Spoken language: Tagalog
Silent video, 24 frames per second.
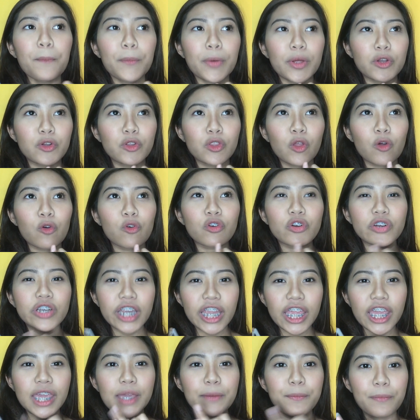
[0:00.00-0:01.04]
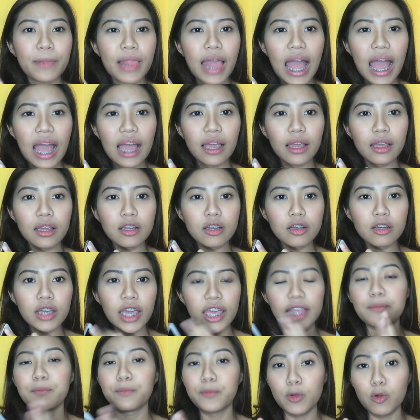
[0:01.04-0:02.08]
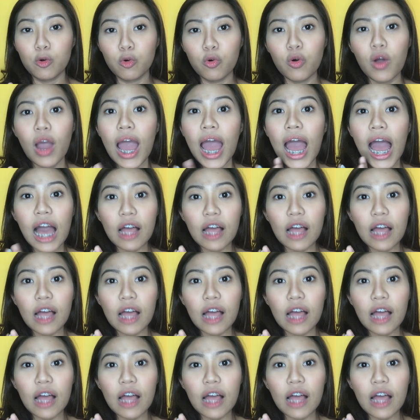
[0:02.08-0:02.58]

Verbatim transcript: meron akong gray, black, and blue.